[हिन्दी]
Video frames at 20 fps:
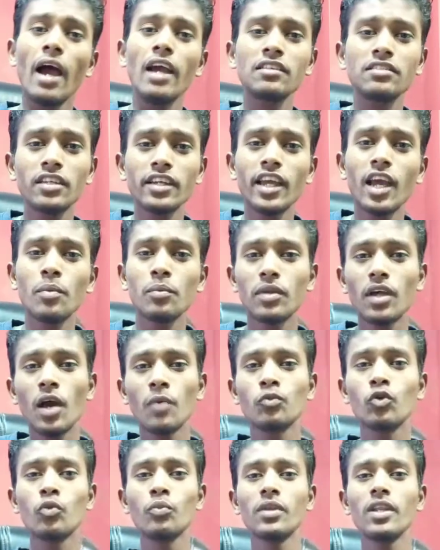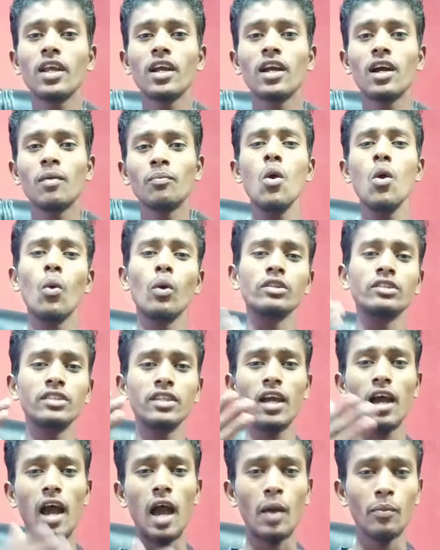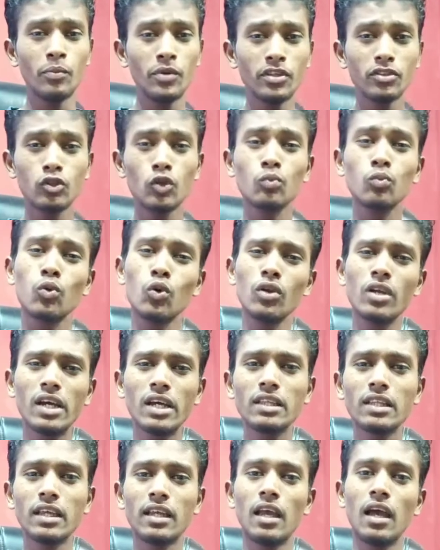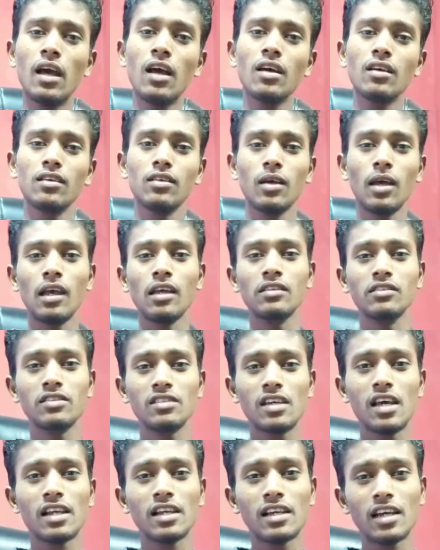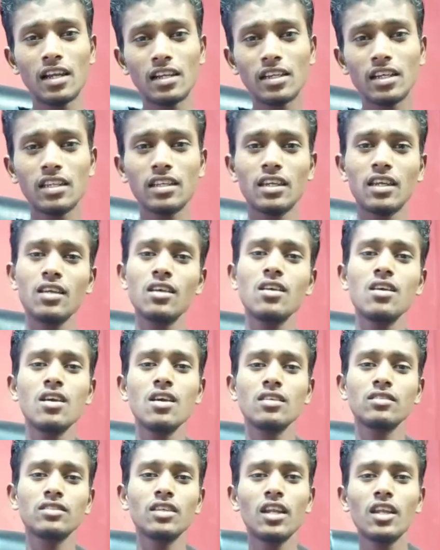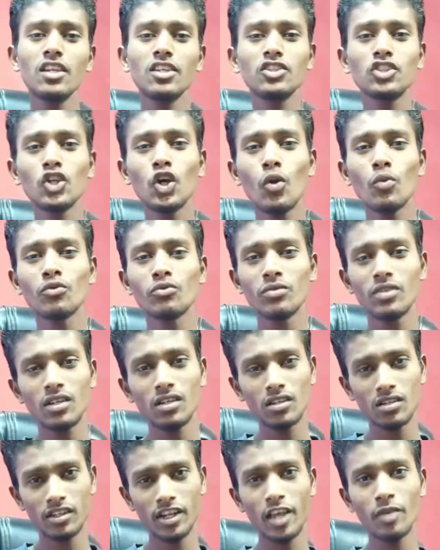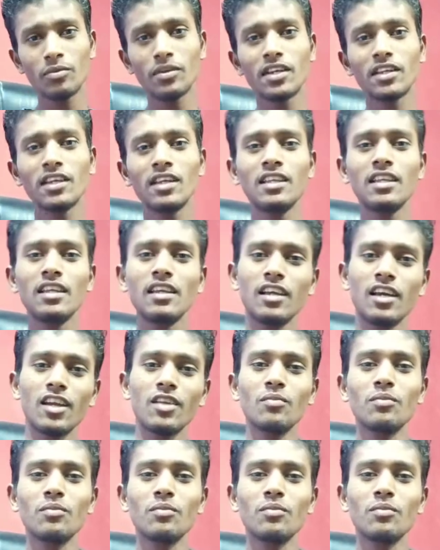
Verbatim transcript: ऐसा कैमरा आपको मिलेगा वैसे आप भी इसको भूल गए थे क्या इंतज़ार कर करके ज़रा नीचे कॉमेंट्स में टाइप करके लिख कर